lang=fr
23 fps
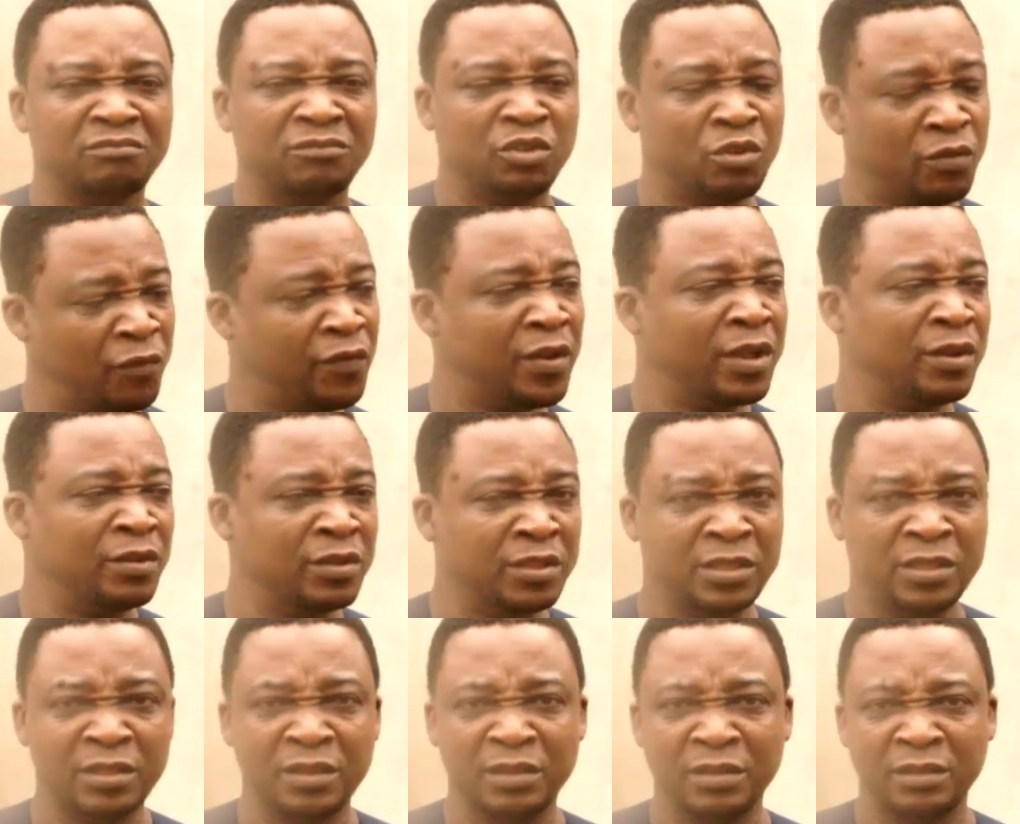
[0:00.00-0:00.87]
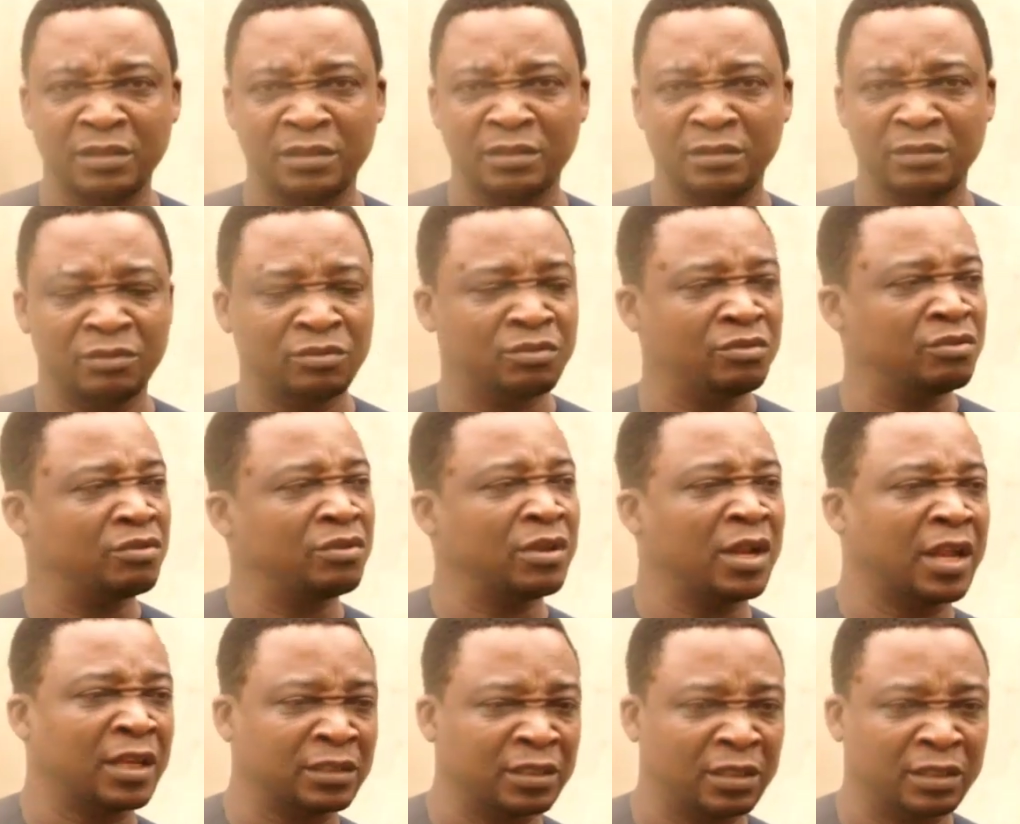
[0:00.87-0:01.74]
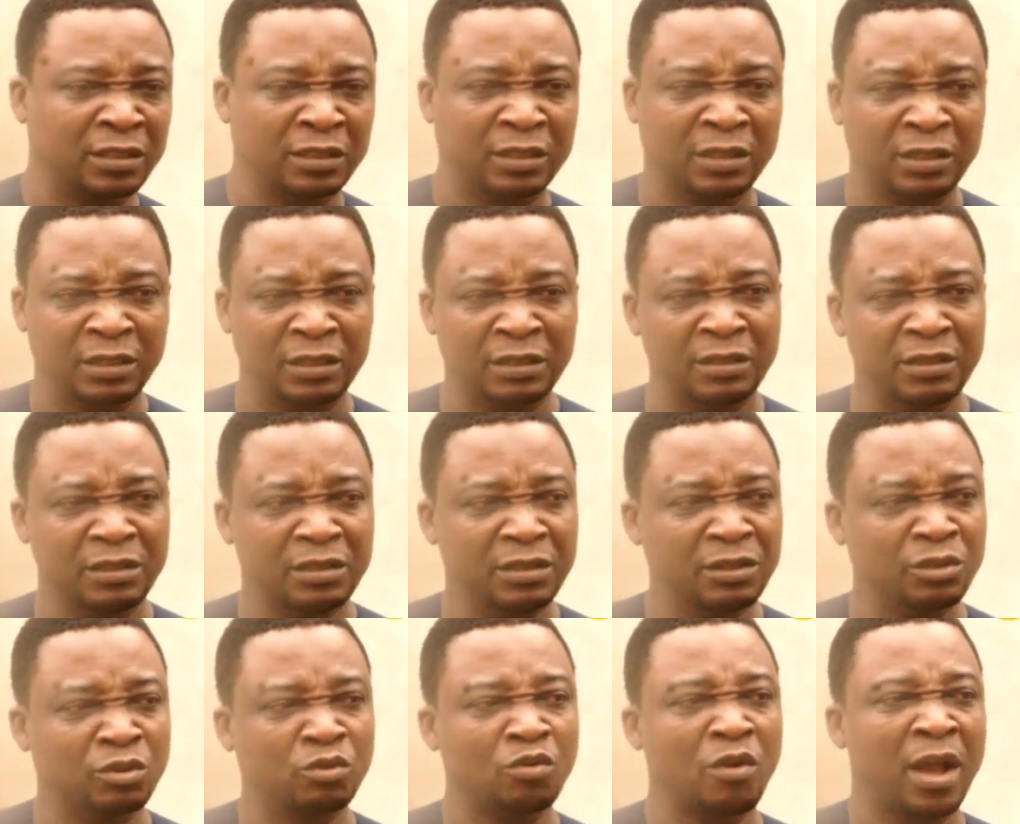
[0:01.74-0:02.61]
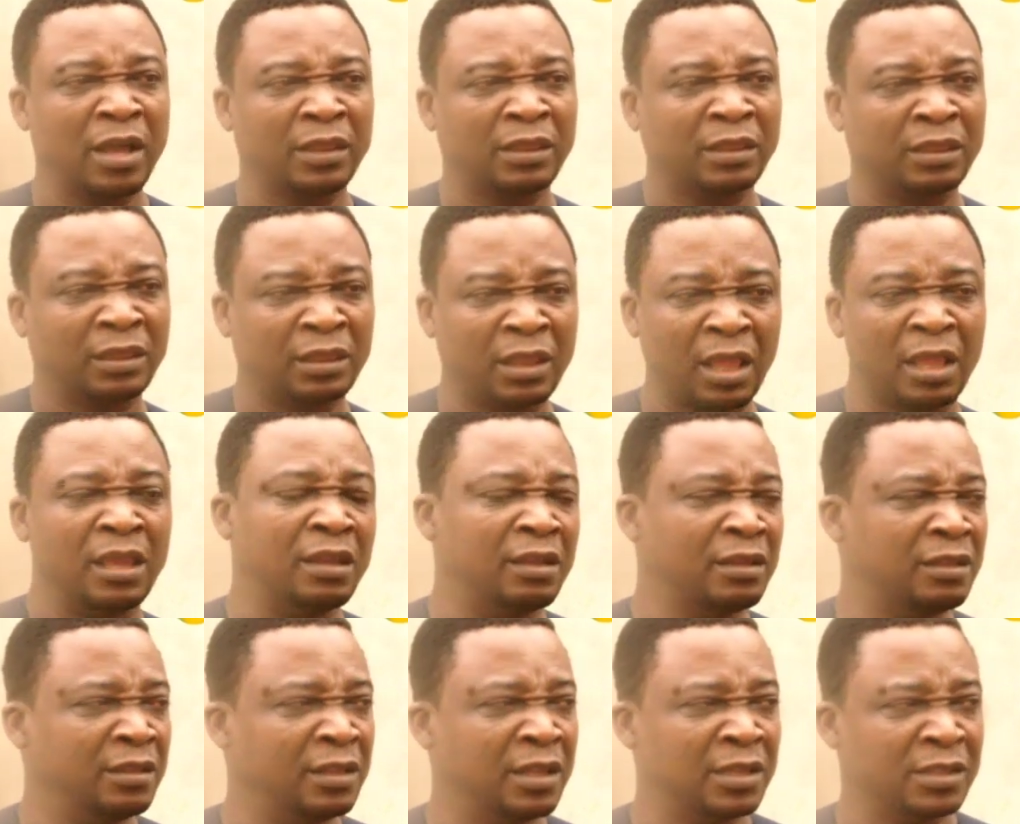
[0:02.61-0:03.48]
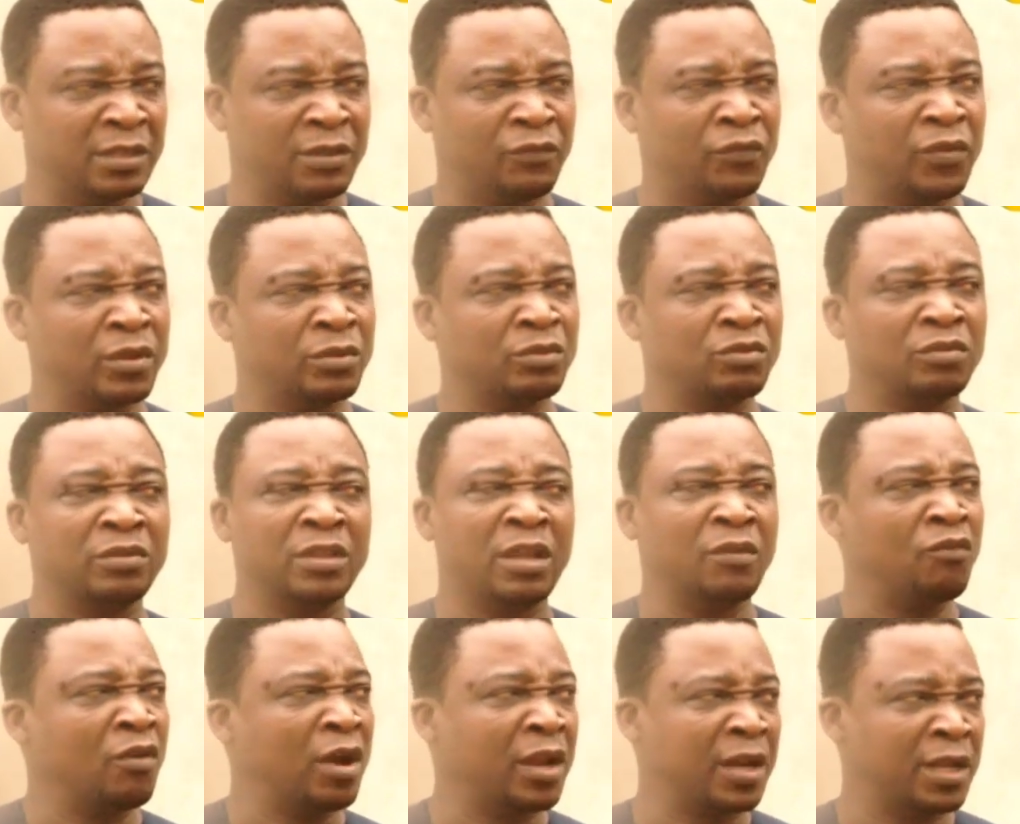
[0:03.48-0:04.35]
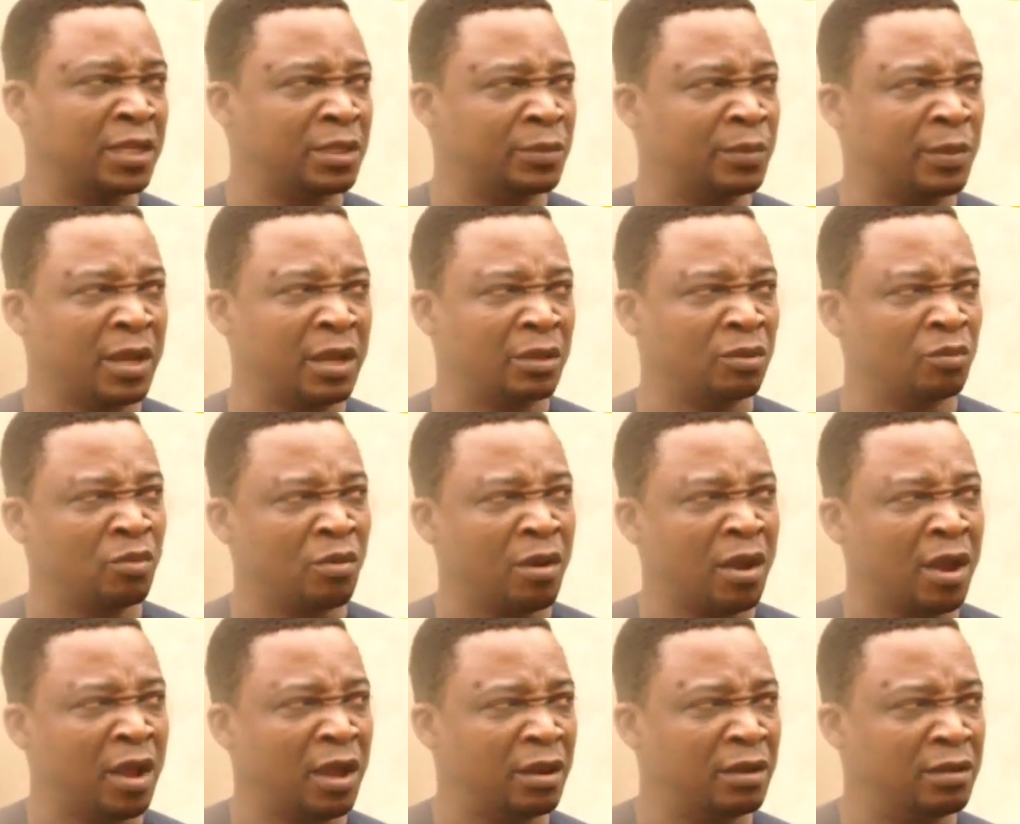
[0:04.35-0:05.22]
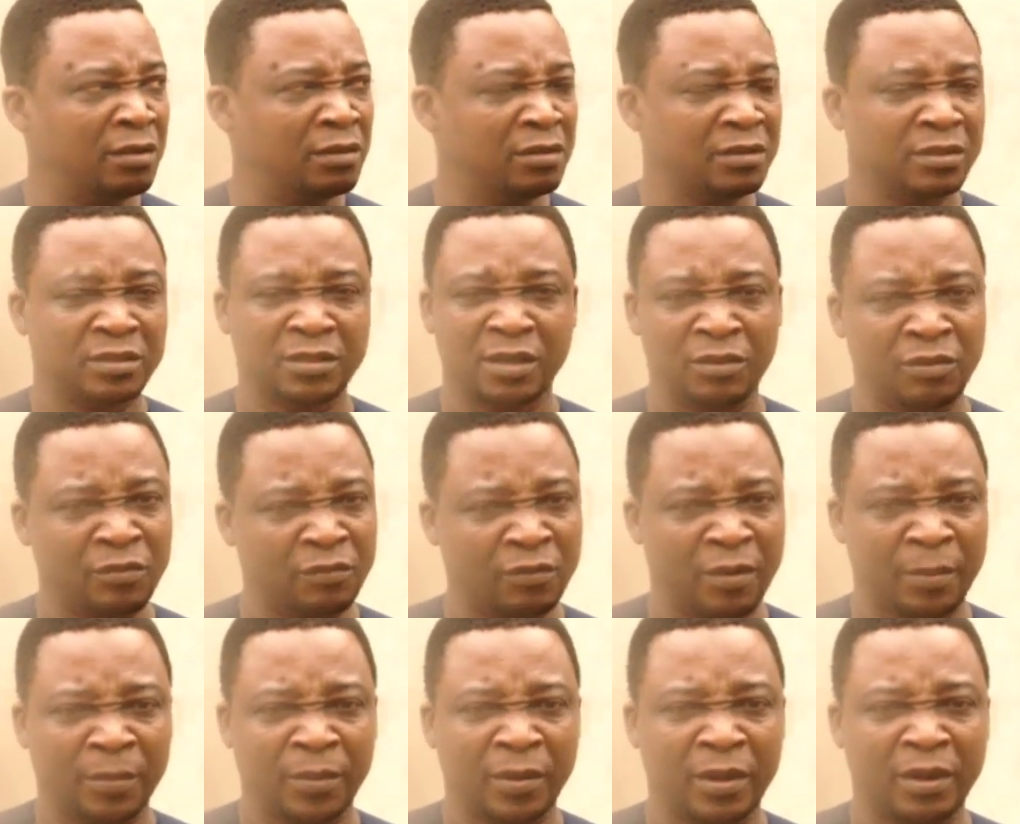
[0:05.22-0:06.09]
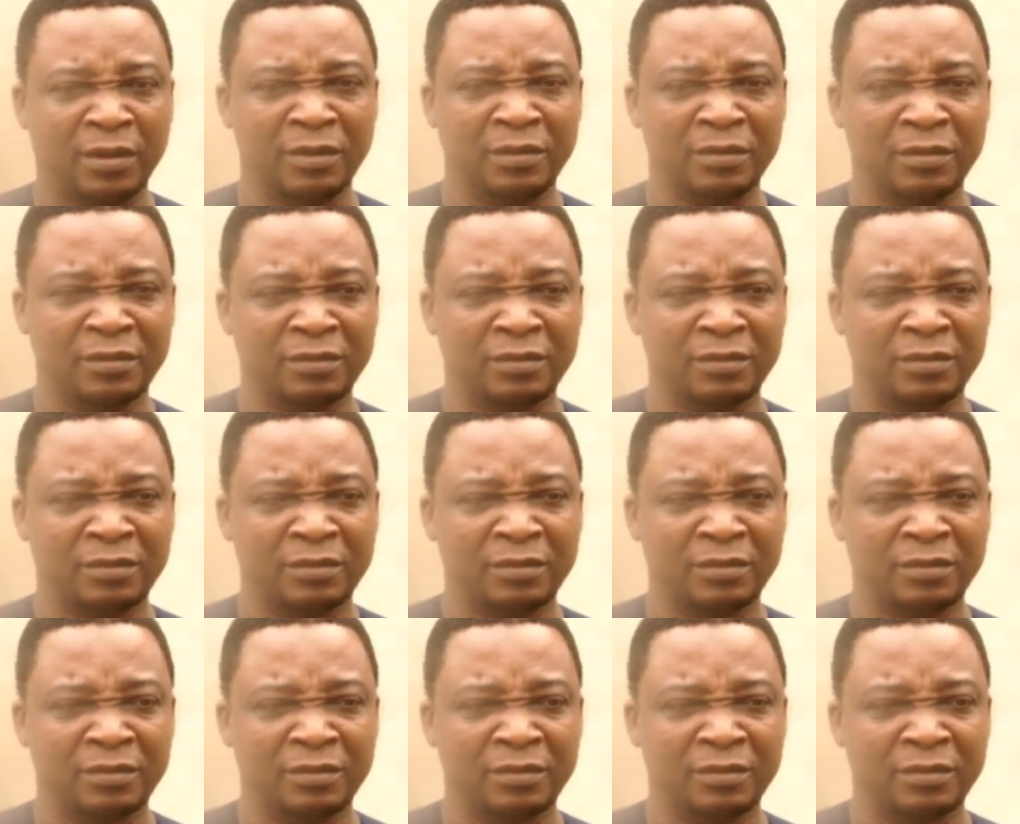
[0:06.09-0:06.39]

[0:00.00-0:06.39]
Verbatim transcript: je vais le dire, je suis de la santé, ils sont atteints des infections des voies respiratoires. Ça ne va pas.